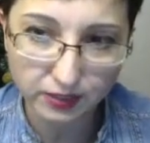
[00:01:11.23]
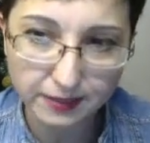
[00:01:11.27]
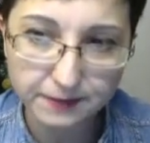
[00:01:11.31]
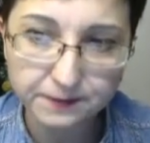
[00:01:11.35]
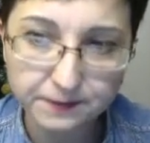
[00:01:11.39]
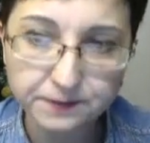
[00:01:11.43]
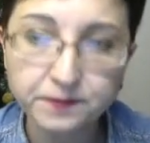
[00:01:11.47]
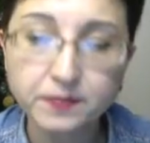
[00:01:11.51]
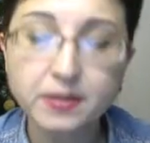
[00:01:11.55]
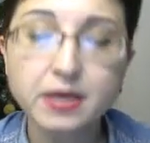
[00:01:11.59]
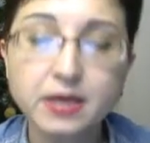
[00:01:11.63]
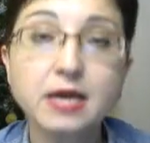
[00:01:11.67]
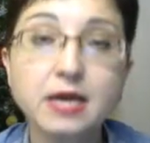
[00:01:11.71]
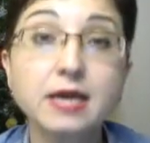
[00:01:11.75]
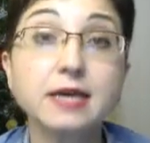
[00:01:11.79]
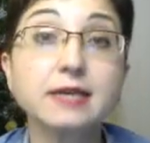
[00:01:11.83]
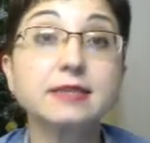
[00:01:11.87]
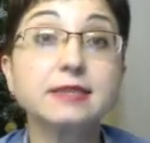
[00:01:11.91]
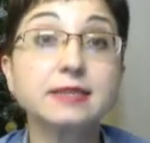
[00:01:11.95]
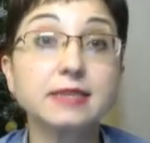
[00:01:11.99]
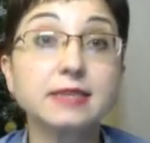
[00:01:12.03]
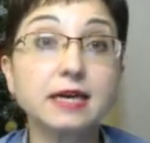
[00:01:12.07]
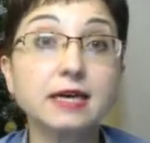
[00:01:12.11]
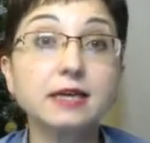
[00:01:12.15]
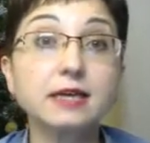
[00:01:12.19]
да?
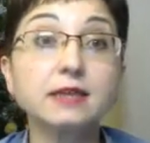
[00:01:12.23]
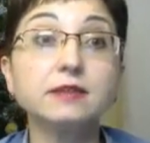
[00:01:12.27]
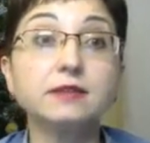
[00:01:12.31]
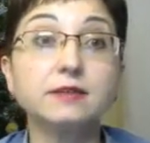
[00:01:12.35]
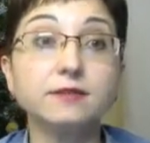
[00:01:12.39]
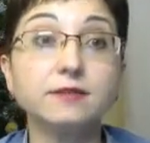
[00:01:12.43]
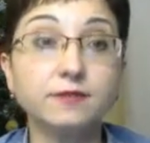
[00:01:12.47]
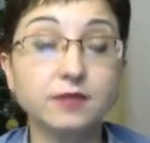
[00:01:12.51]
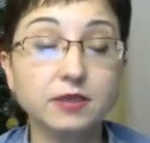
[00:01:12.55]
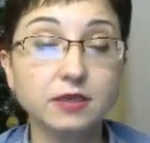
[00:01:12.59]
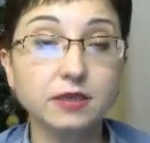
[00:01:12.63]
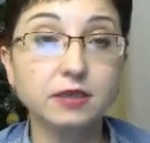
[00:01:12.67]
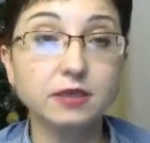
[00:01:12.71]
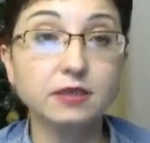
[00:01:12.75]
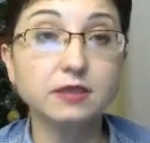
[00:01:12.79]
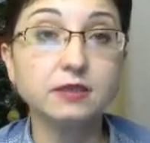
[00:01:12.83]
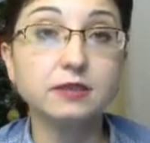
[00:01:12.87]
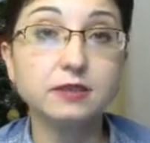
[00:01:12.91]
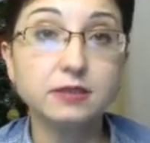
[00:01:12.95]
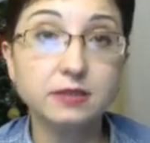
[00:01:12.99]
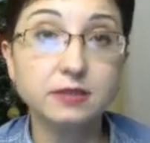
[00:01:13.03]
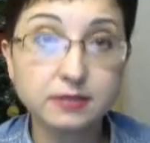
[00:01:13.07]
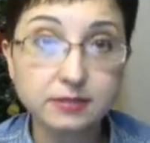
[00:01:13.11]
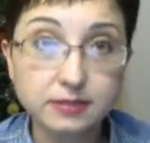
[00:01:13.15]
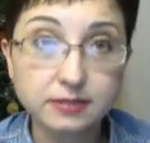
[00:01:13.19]
за две
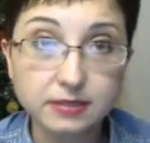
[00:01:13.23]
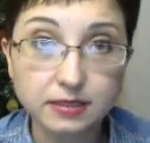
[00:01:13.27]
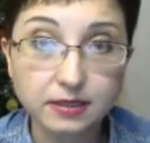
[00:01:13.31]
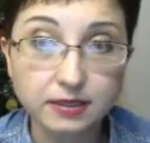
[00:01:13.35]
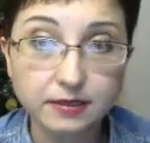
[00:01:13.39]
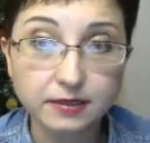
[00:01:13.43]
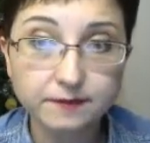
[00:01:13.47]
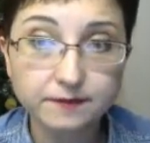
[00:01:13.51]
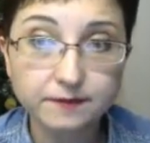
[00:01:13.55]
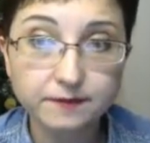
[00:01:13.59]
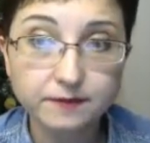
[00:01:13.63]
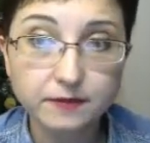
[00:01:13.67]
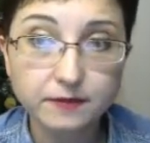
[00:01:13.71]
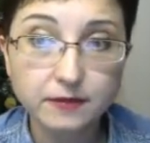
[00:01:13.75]
недели.